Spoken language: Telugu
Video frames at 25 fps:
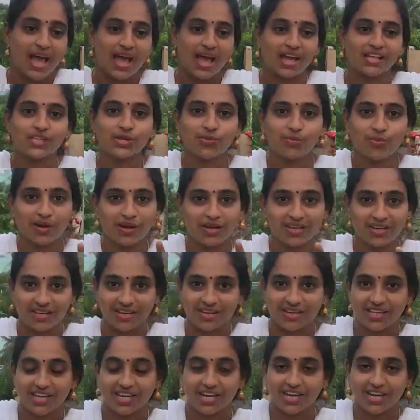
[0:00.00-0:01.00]
అయితే ఒకటి
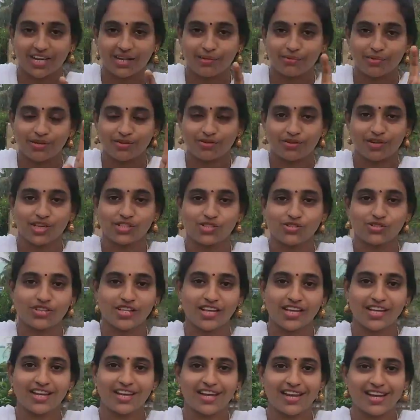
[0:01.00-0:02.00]
ఇక్కడ మీకు అంజూరు
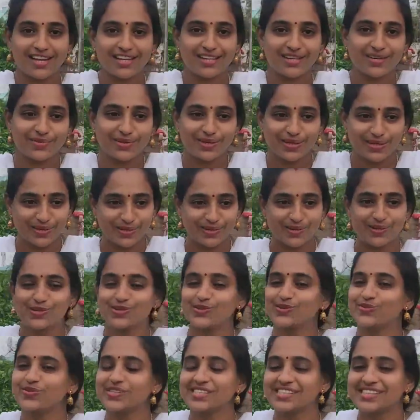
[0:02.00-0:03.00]
దగ్గరికి వెళ్ళేటప్పటికి ఇంకోటి
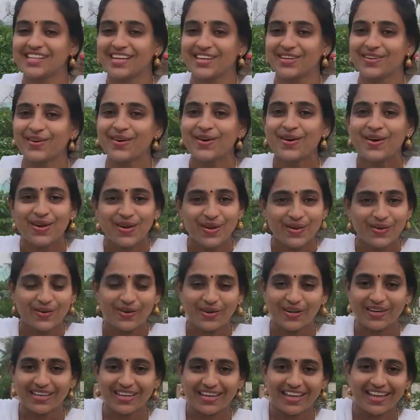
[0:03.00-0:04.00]
చూపిస్తాను
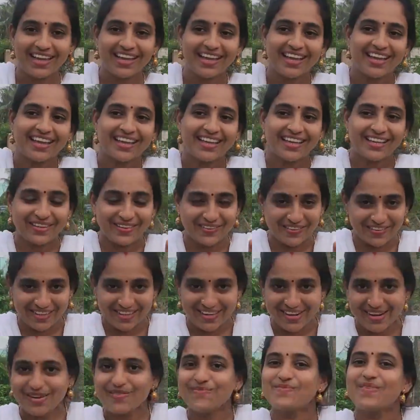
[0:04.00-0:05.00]
ఒకటి ఈ
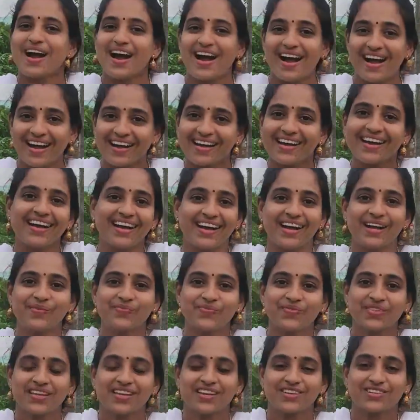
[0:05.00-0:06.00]
వీడియోలో బాగా
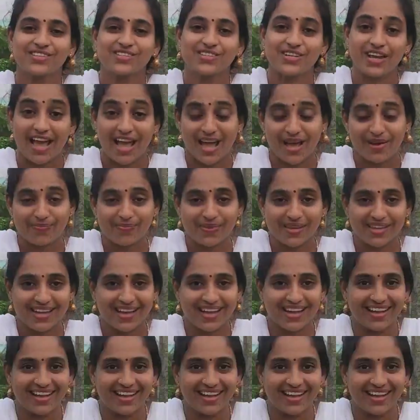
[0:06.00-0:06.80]
కొంచెం హ్యాపీగా